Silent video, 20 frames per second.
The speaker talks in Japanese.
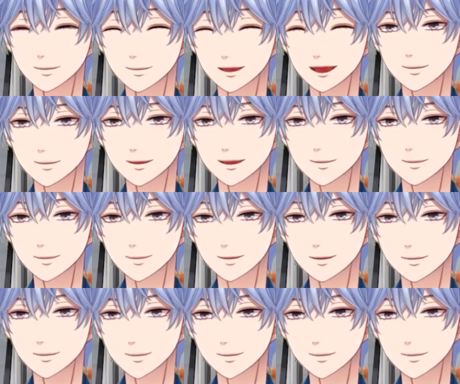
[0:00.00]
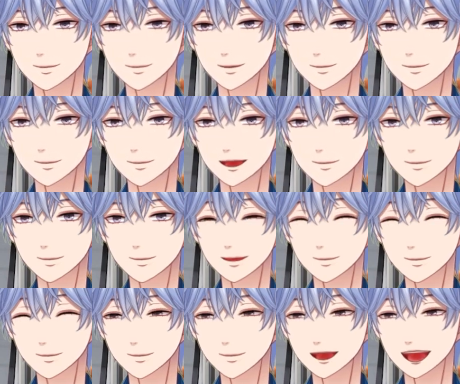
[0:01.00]
ダンスディレクション、ダンス解説などを
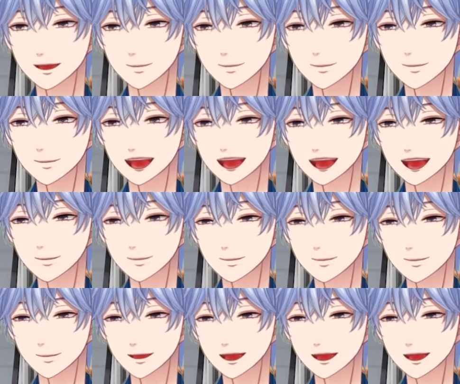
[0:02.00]
やっております。